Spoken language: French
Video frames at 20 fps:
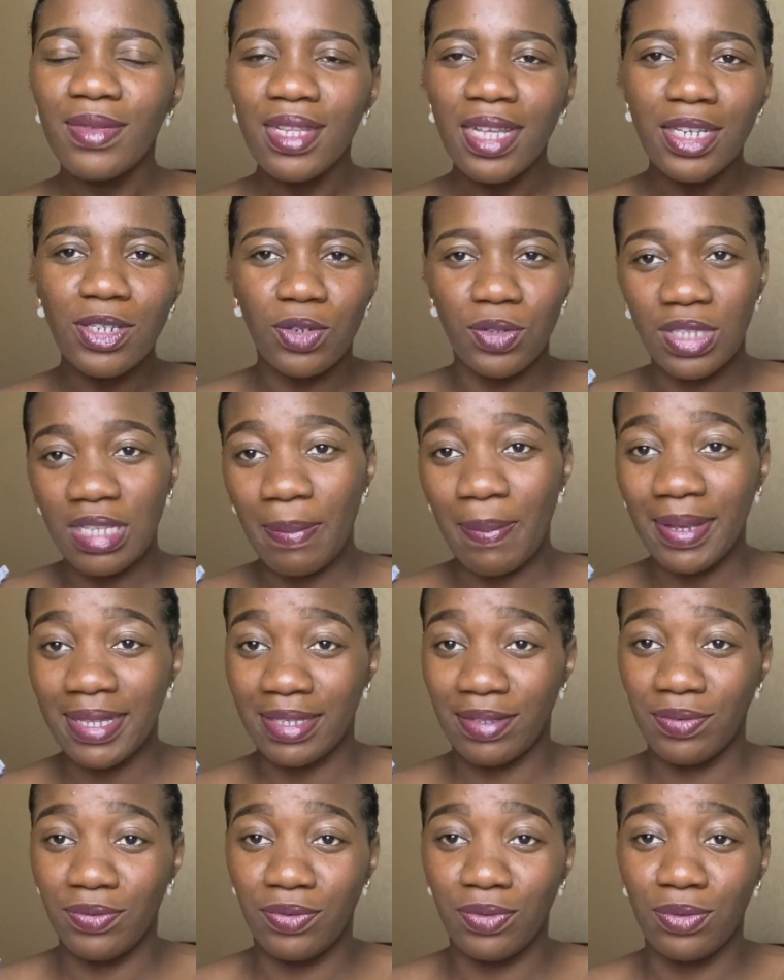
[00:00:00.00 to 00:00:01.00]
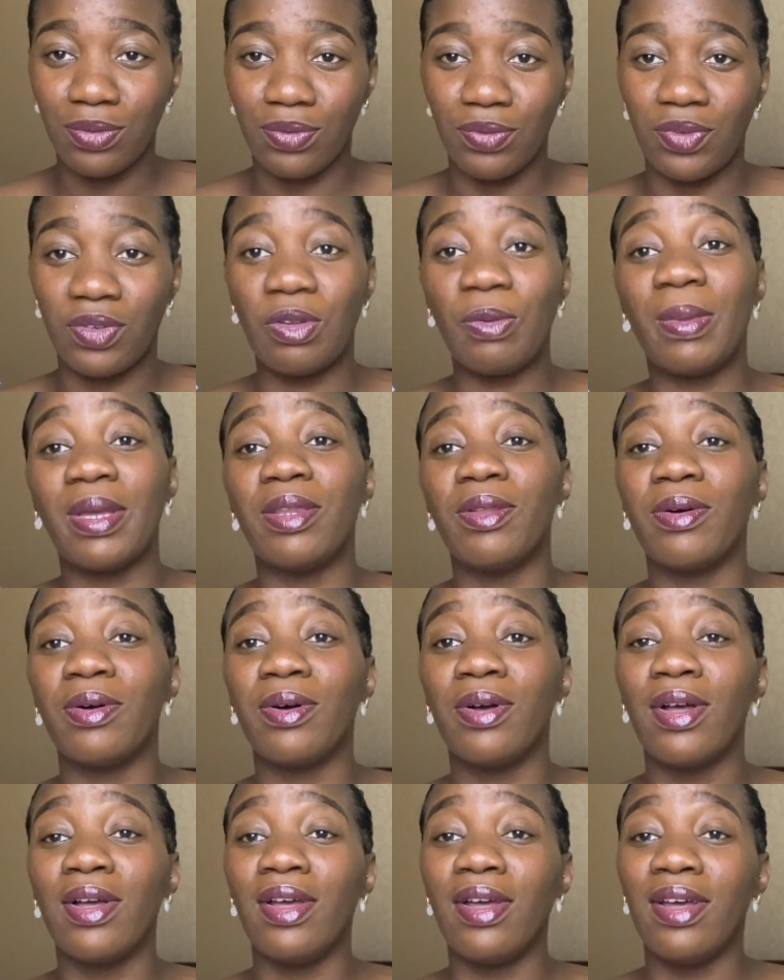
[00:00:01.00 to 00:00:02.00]
Je ne sais pas si vous vous souvenez, mais dans
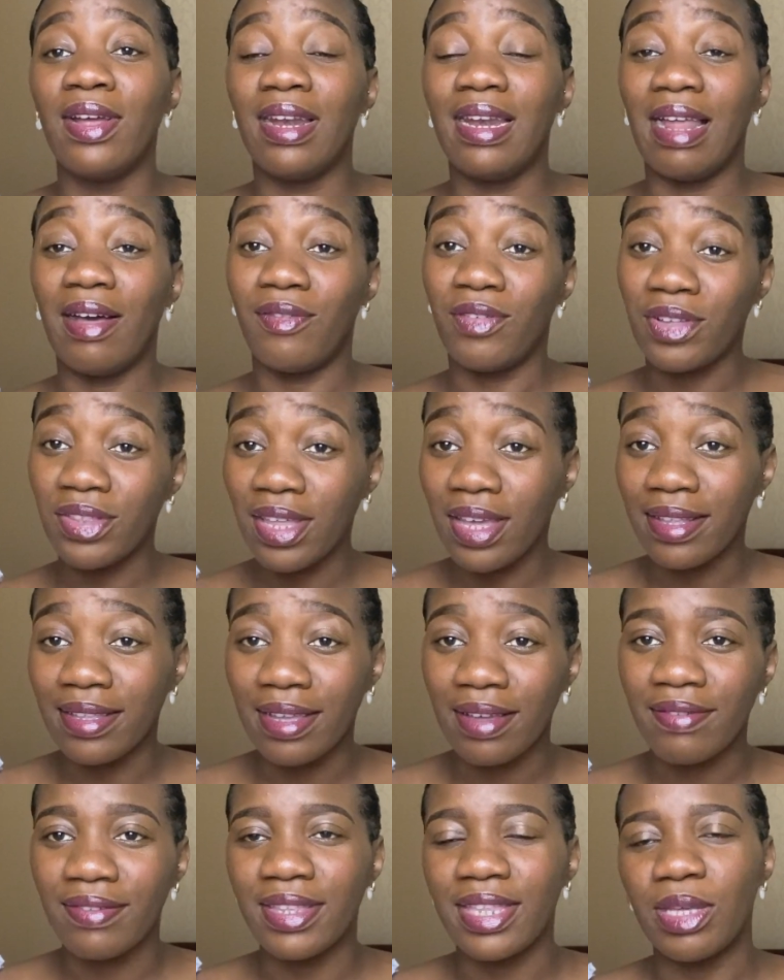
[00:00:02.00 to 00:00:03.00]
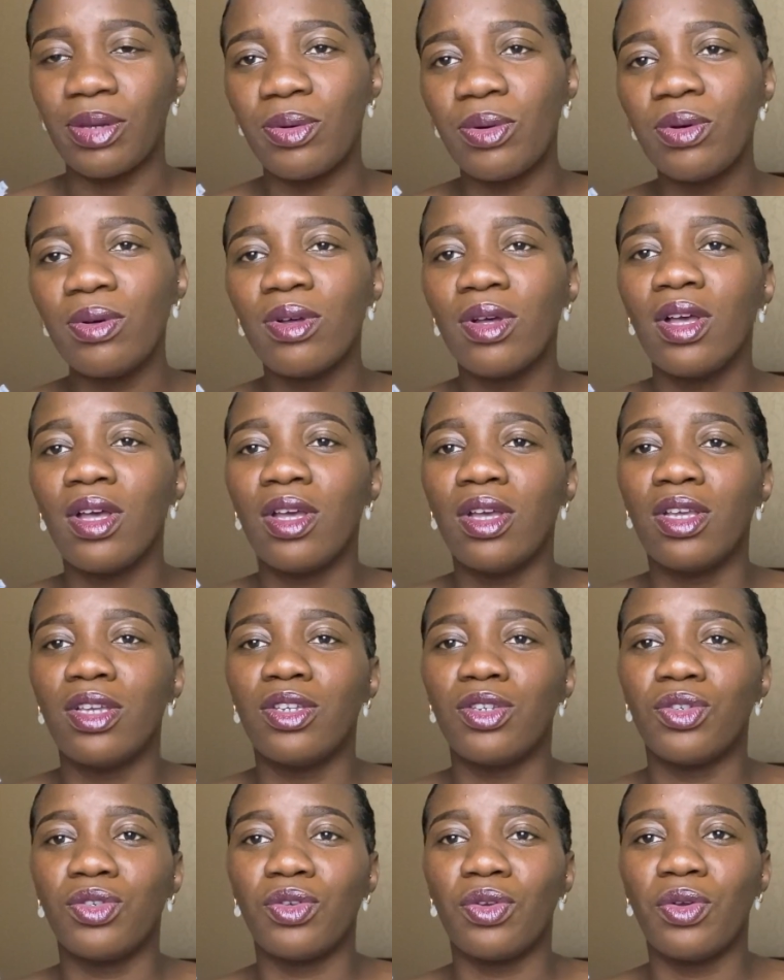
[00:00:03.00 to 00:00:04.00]
l'avant-dernière vidéo,
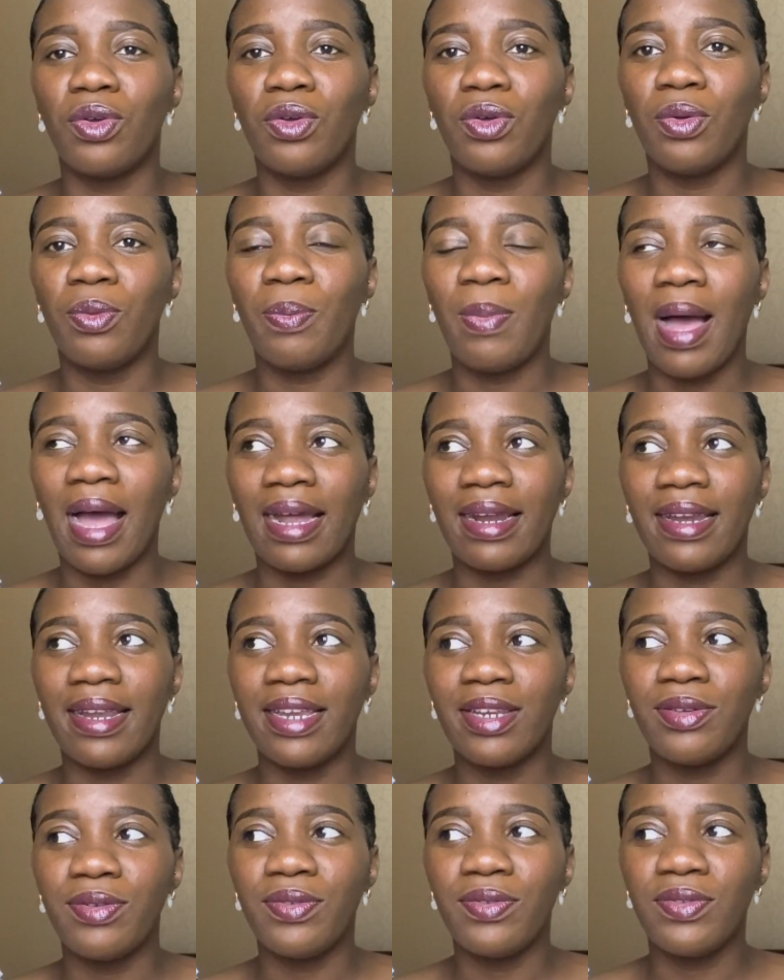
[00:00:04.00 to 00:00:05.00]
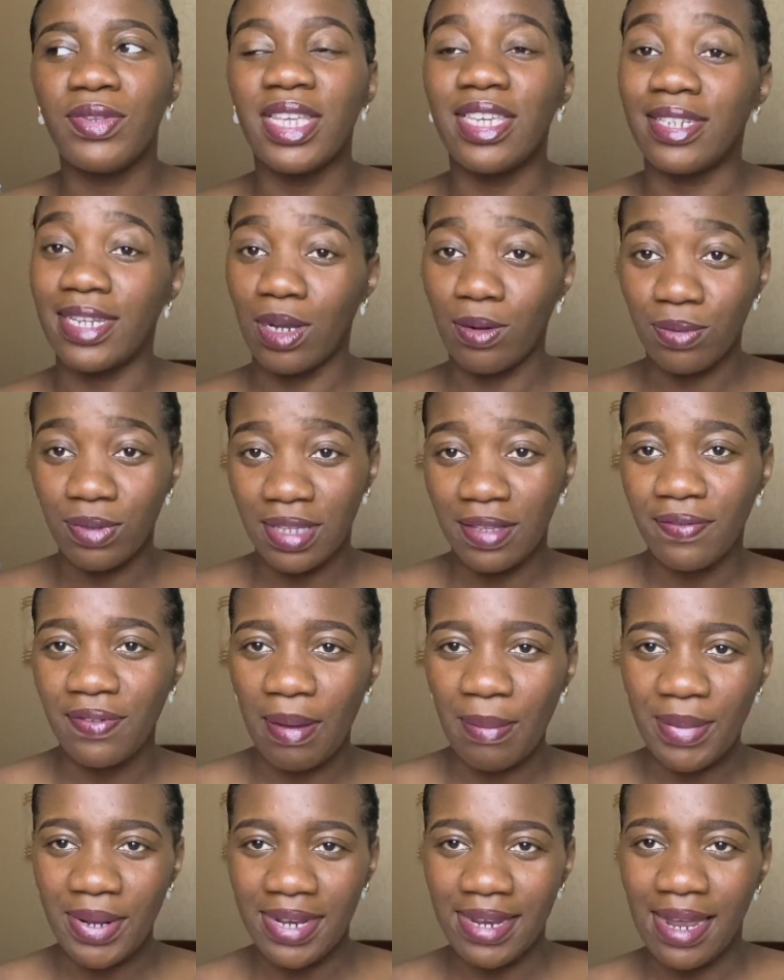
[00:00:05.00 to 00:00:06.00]
je parlais du, des jalousies
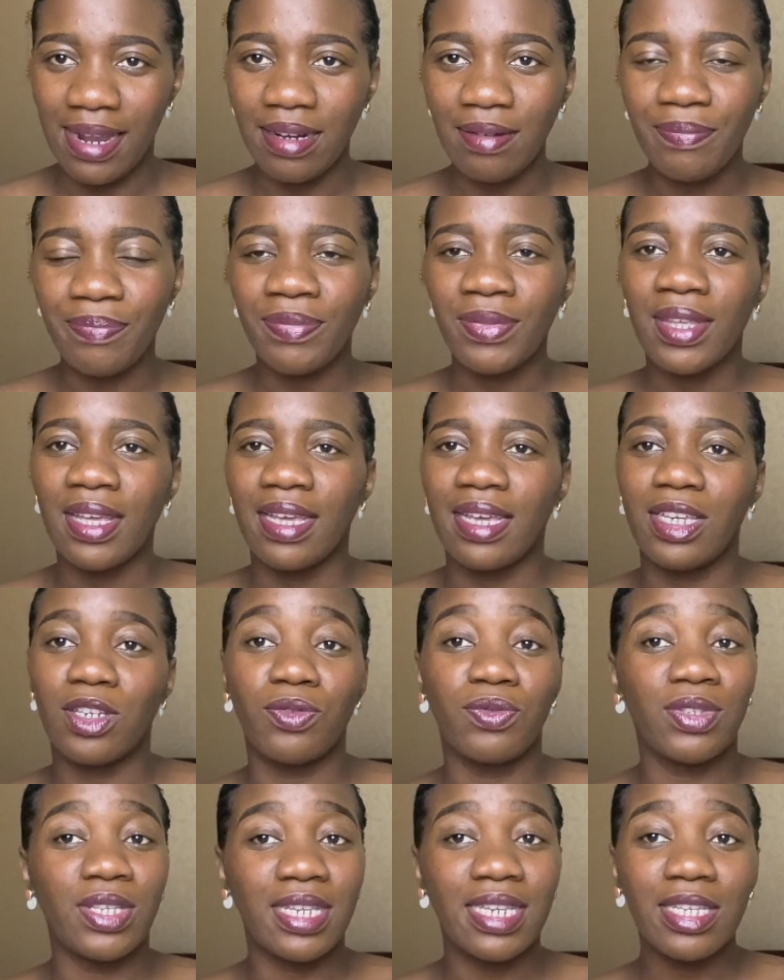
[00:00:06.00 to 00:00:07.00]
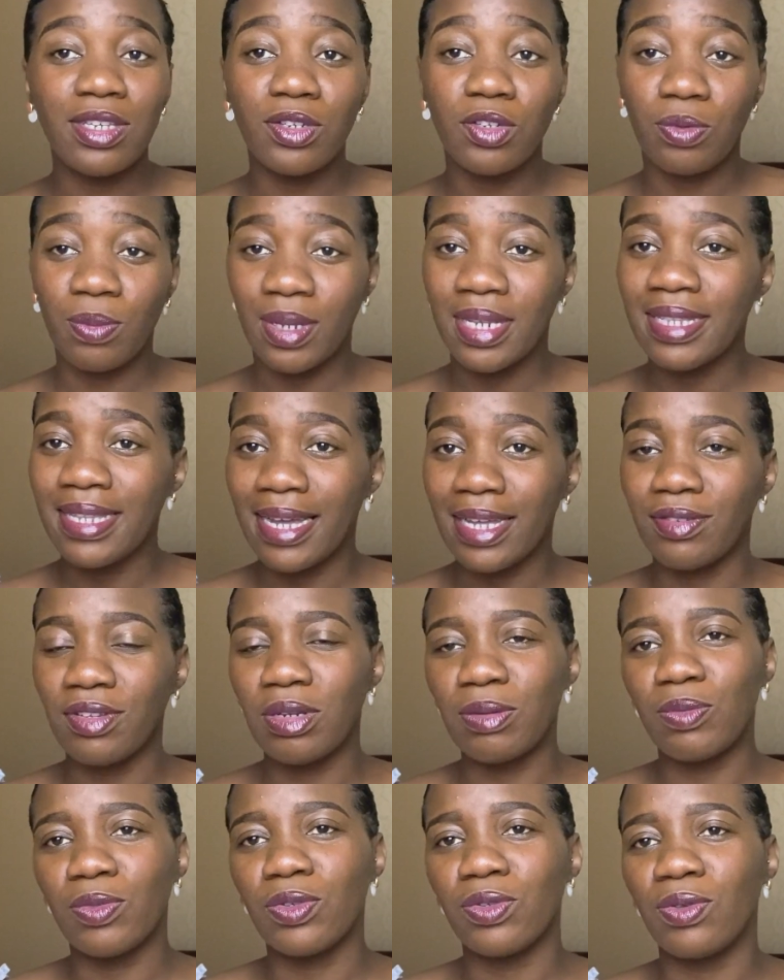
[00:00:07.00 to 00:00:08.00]
familiales. Et je vous ai dit que je médite
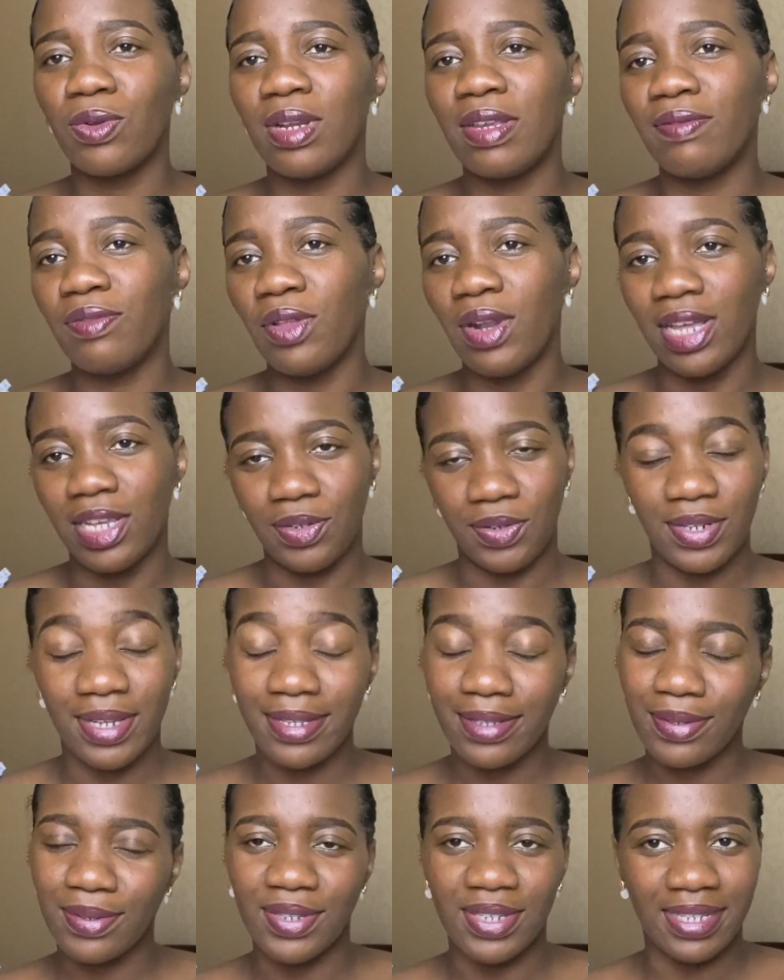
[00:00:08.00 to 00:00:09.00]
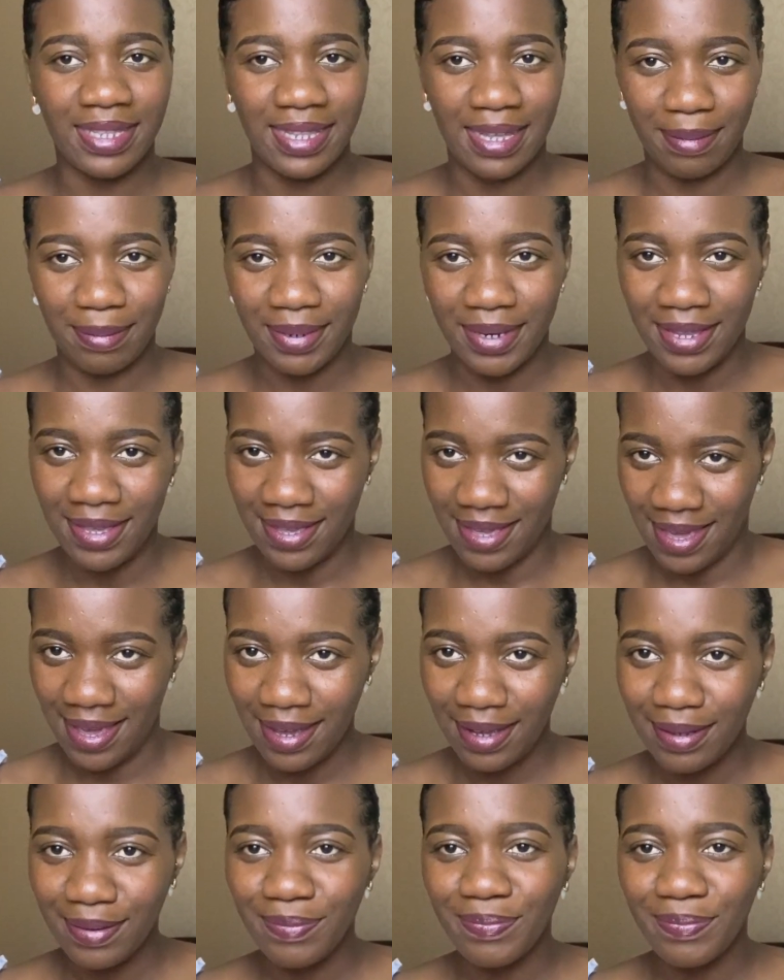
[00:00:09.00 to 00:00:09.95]
actuellement ce livre de la jeunesse que j'ai terminé hier.